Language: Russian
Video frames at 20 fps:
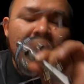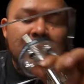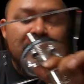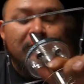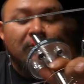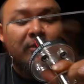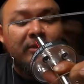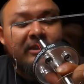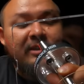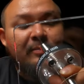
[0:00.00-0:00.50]

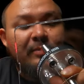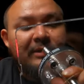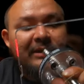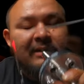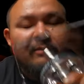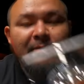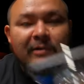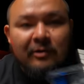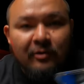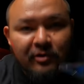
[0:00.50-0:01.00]
Но типа
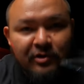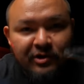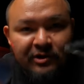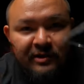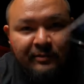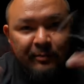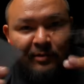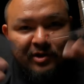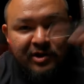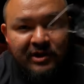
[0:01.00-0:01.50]
там, короче,
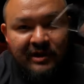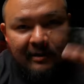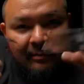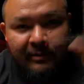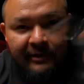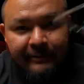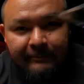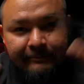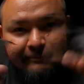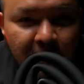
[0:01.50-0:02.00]
типа
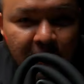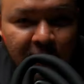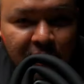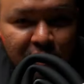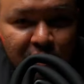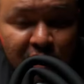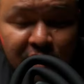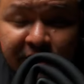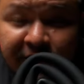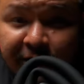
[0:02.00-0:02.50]
жабры.
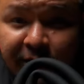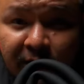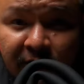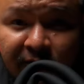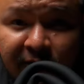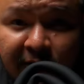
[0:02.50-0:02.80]
Что же идет в